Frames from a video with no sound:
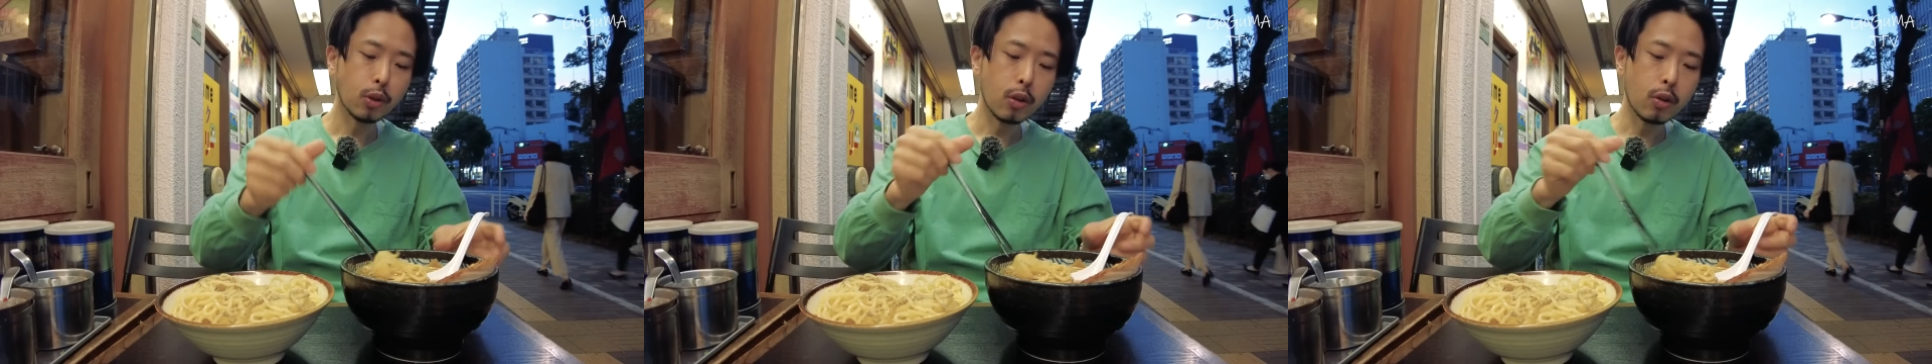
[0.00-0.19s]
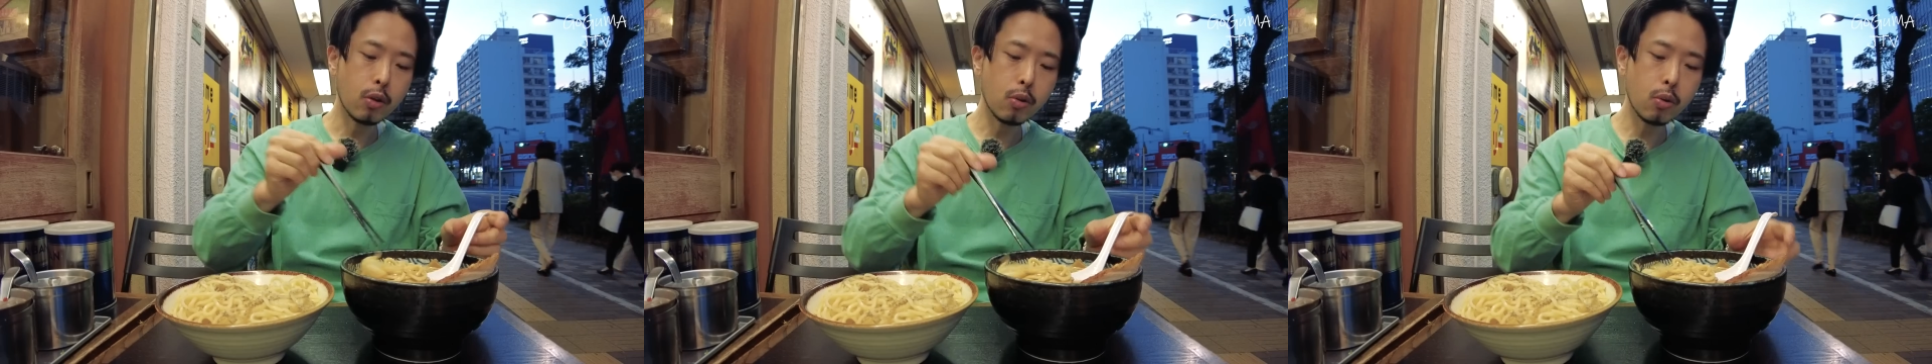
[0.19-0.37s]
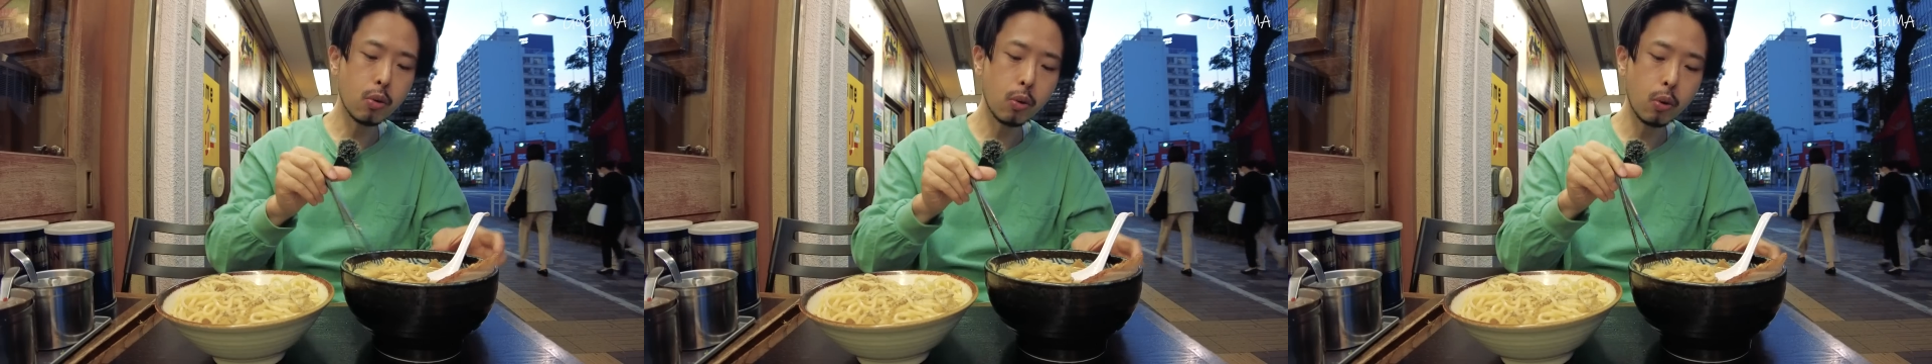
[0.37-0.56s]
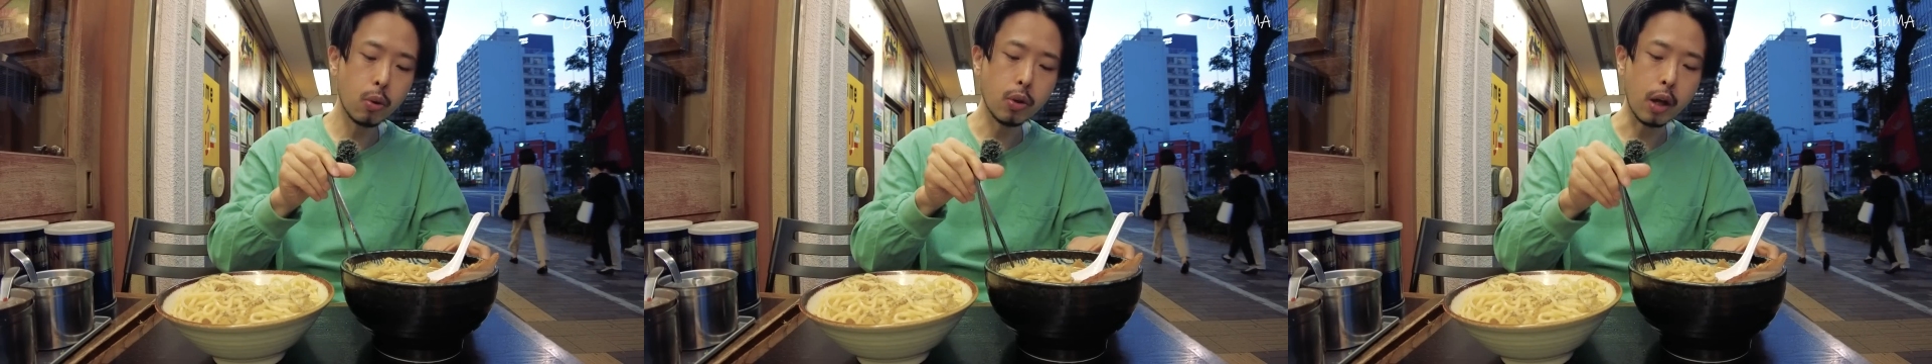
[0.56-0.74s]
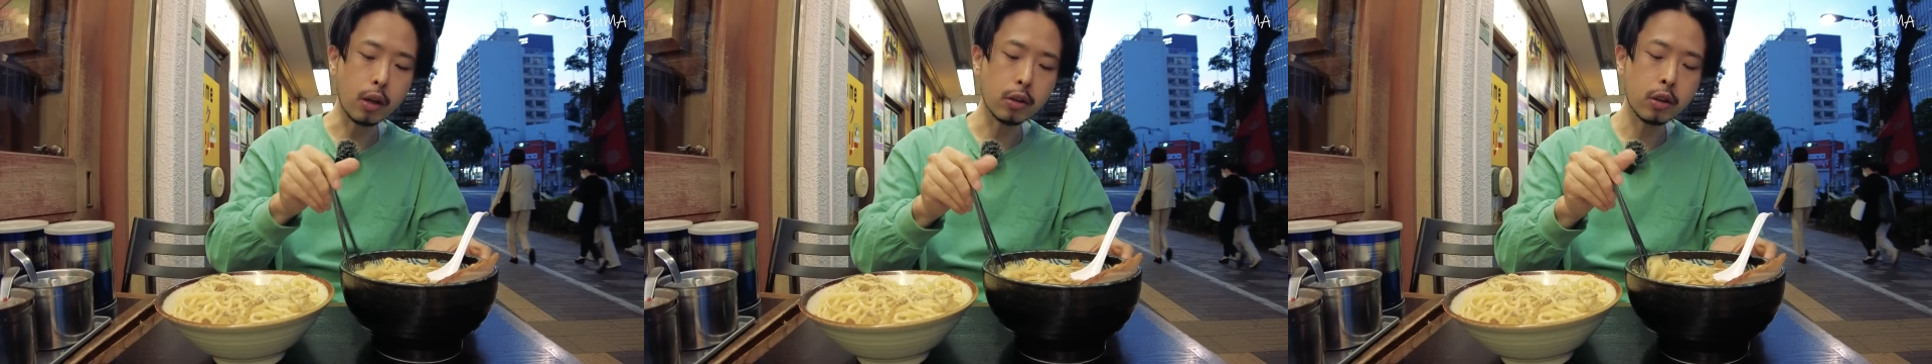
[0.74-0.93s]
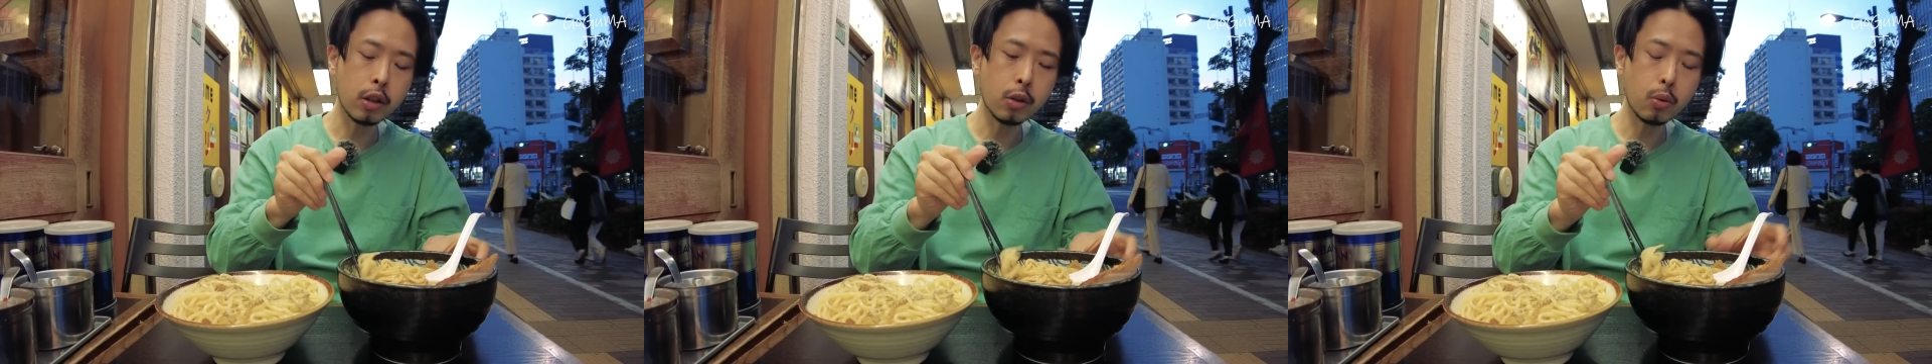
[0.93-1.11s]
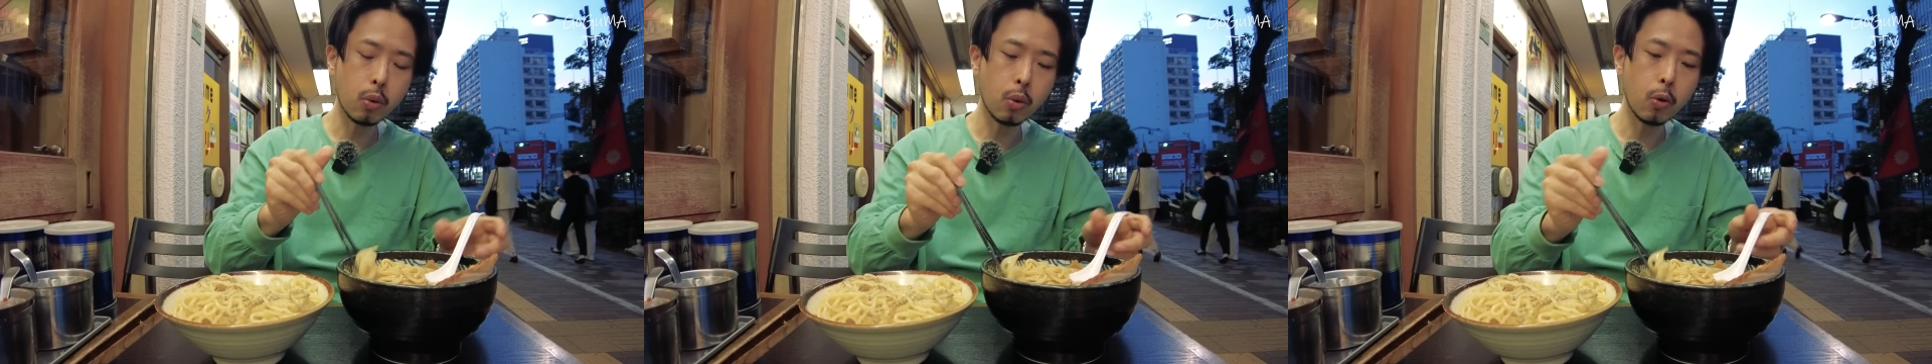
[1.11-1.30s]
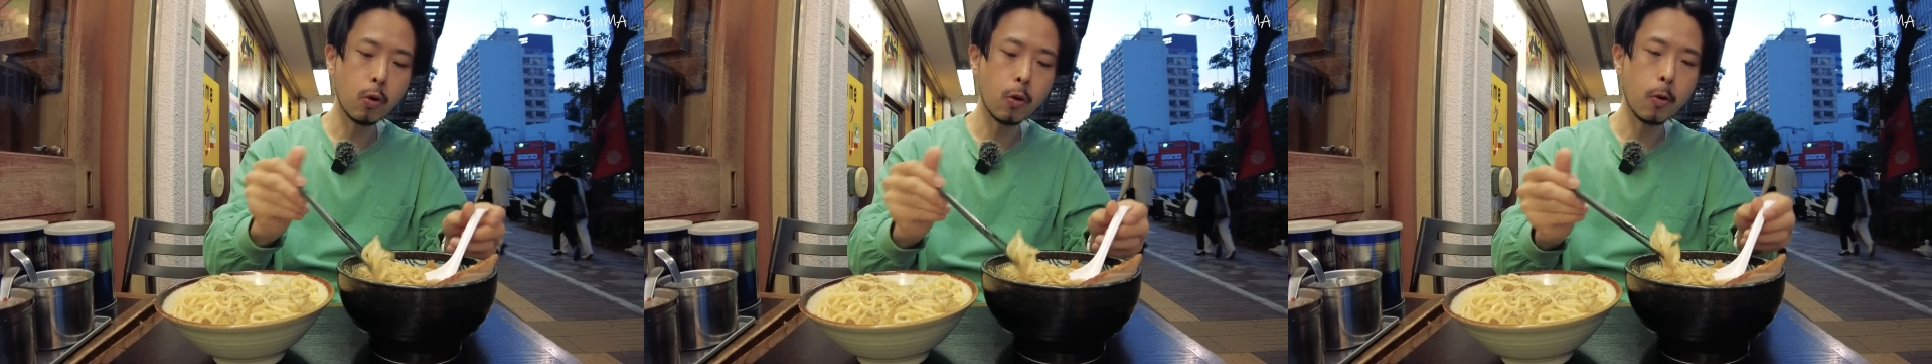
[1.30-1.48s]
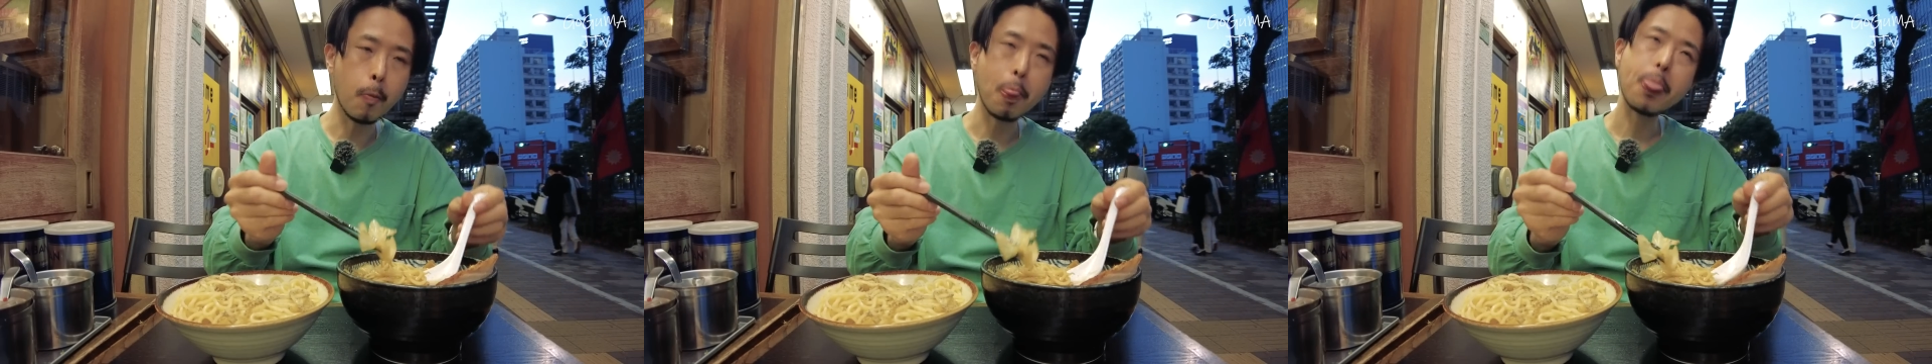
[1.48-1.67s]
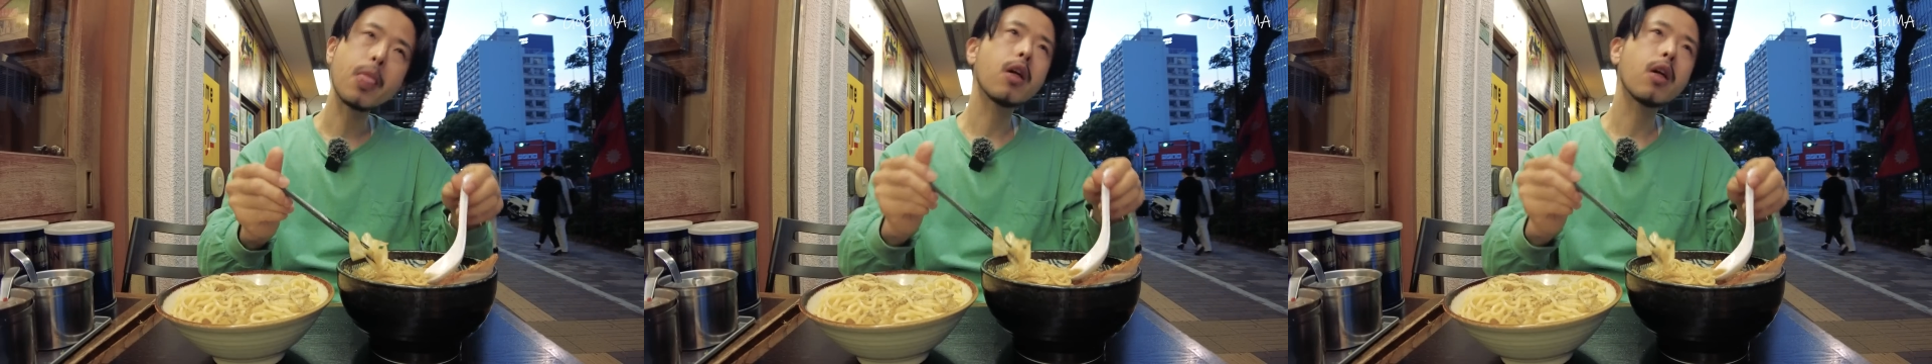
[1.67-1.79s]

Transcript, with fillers: 그리고 야채도